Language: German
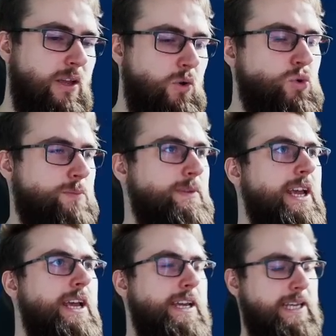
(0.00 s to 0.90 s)
Gut,
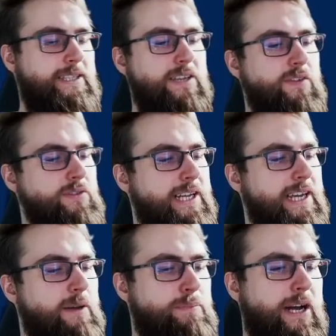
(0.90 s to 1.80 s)
jetzt gehen wir wieder
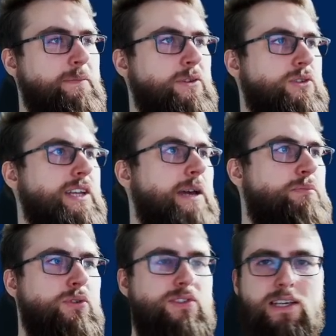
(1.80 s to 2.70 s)
her,
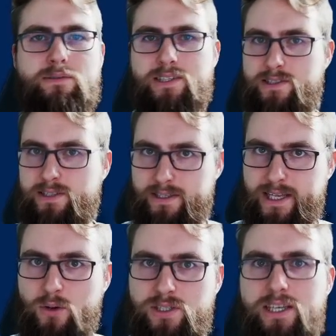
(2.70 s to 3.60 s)
Py-3.10, das ist
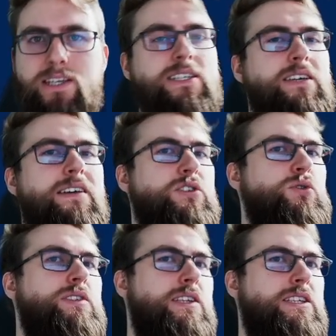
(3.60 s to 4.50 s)
genau die richtige
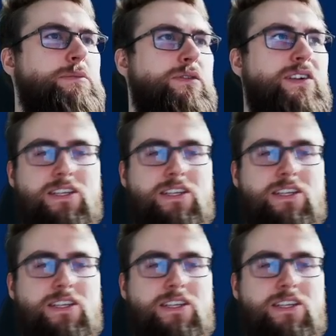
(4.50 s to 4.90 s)
Version, die ich immer will.